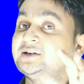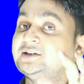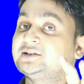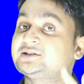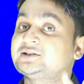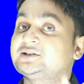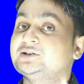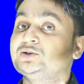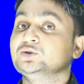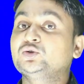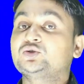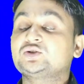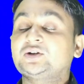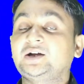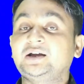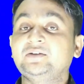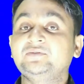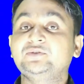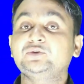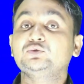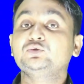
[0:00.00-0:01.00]
मिनट इसकी डोज
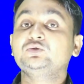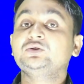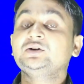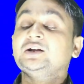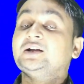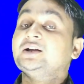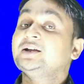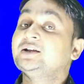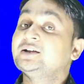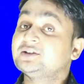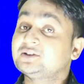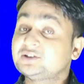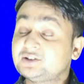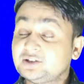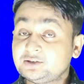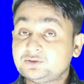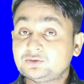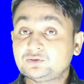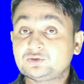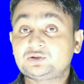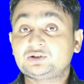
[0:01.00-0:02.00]
वी रूट
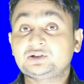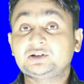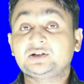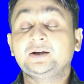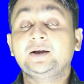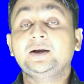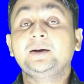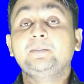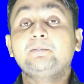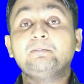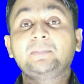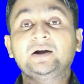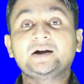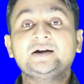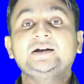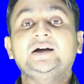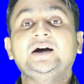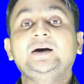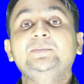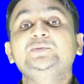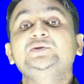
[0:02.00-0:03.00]
देनी होती है
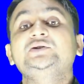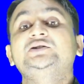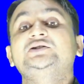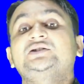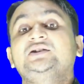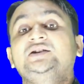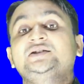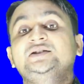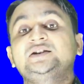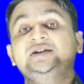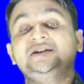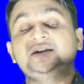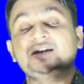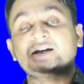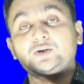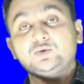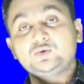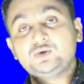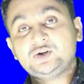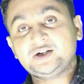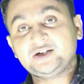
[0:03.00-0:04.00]
मगर आप इस तरह से
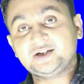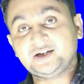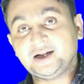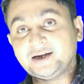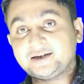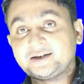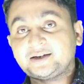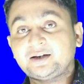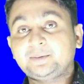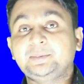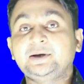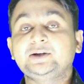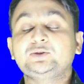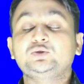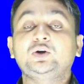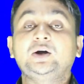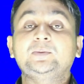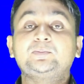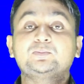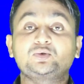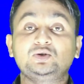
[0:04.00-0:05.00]
कैलकुलेट ना कर पाए
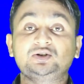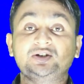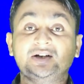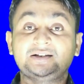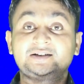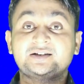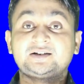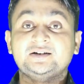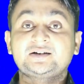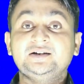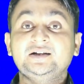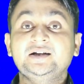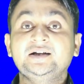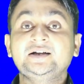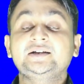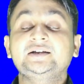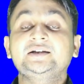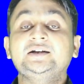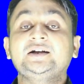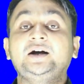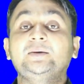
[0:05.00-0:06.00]
तो आपको याद रखना
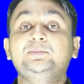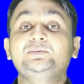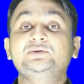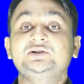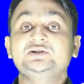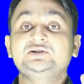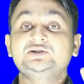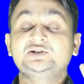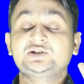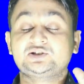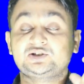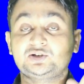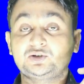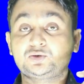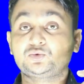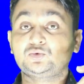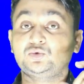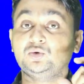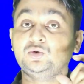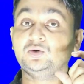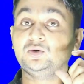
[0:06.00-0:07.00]
है कि आप इस
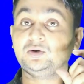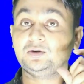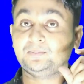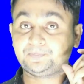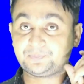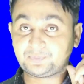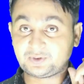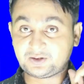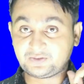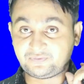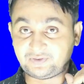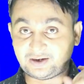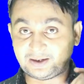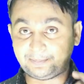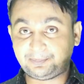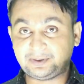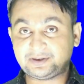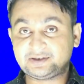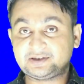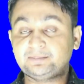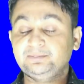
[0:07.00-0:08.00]
इंजेक्शन को
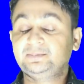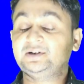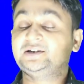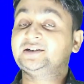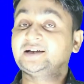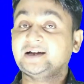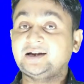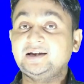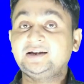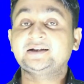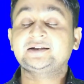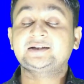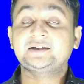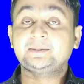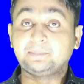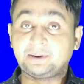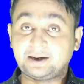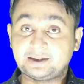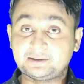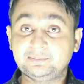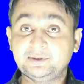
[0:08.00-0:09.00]
फाइव परसेंट में डालने के
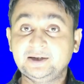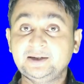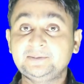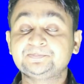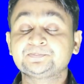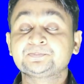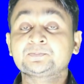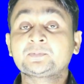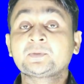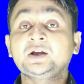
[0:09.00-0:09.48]
बाद में